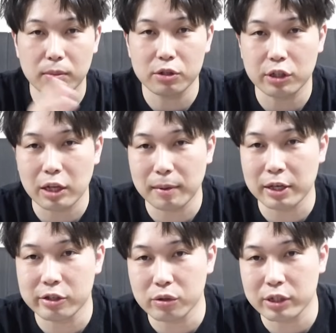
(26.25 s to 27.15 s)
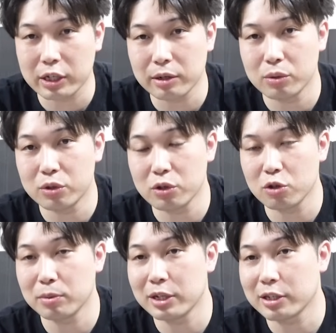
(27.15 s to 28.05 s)
まず1体目、火属性から薄
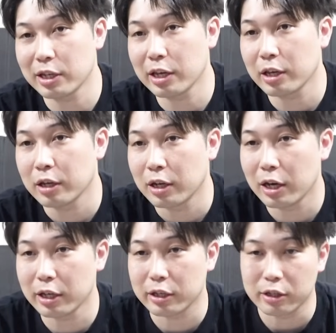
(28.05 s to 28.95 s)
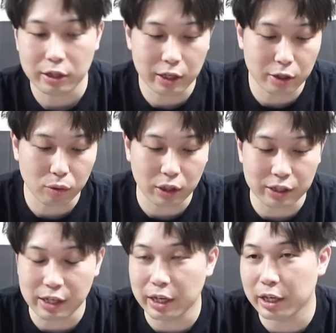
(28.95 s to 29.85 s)
積みですね。はい。低の
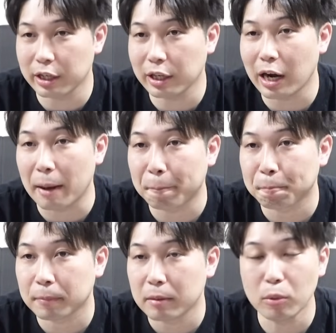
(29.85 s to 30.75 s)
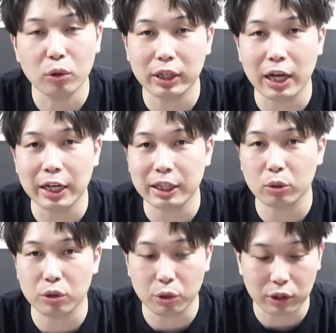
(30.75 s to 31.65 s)
適正キャラ。モンテが入った
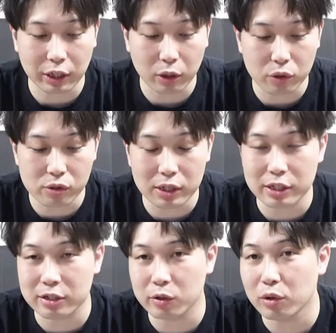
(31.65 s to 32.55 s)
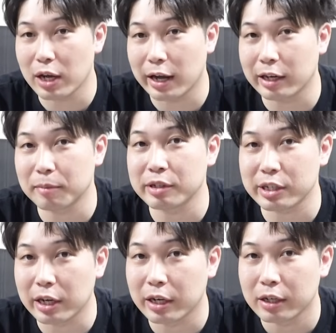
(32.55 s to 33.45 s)
ことによってね、こいつの価値すごく上がりま
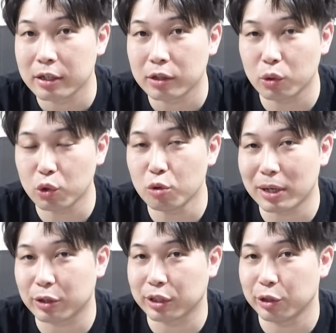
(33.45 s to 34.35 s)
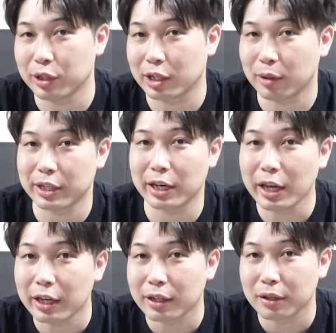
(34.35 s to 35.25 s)
した。毒を巻くっていう役割で
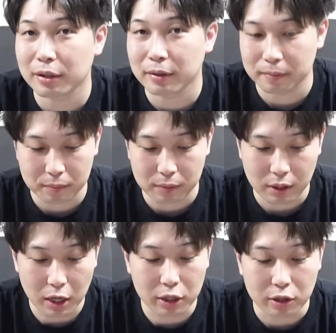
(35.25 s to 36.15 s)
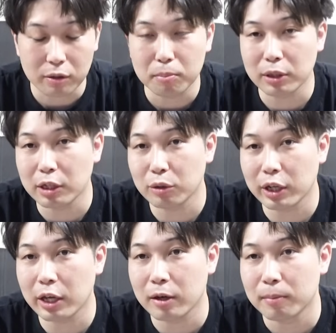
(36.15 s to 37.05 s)
ね。うん、はい。まあ、なの
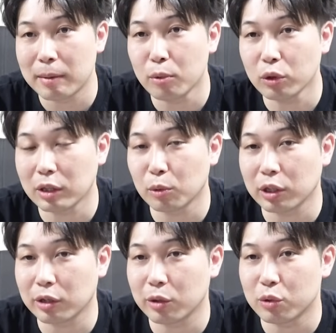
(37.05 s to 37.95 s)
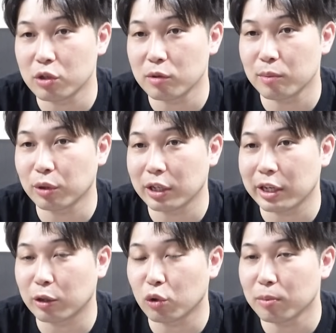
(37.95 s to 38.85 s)
で、まあ、モンテ持ってるけど薄積み持って
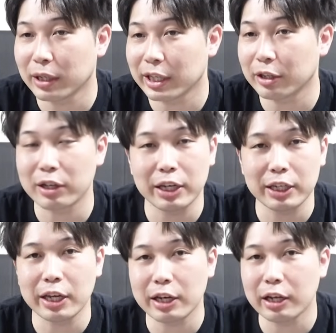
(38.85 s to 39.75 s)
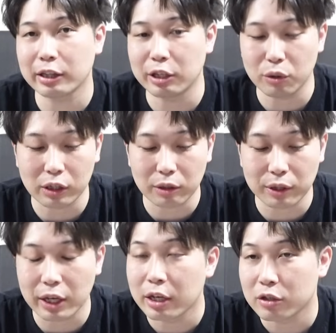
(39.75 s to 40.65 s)
ないな、毒巻き役がいないなっていう方
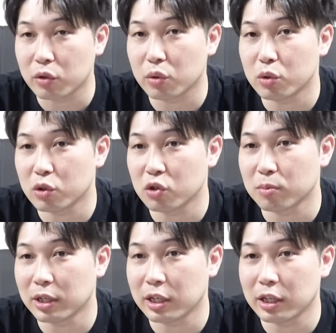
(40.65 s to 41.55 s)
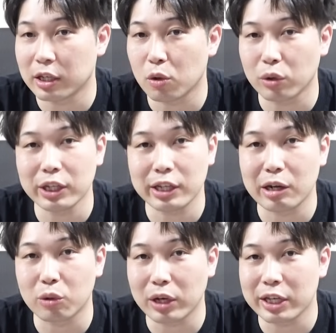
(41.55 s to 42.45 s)
はね、その薄積み、ここで
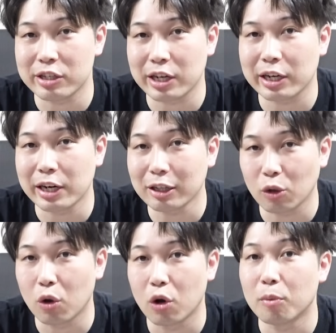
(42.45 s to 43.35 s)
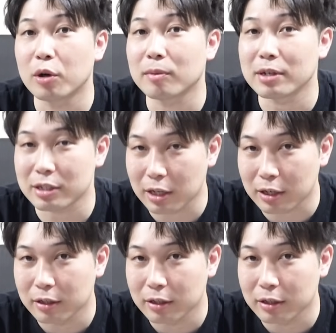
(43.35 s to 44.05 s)
狙うのがいいんじゃないかなと思いました。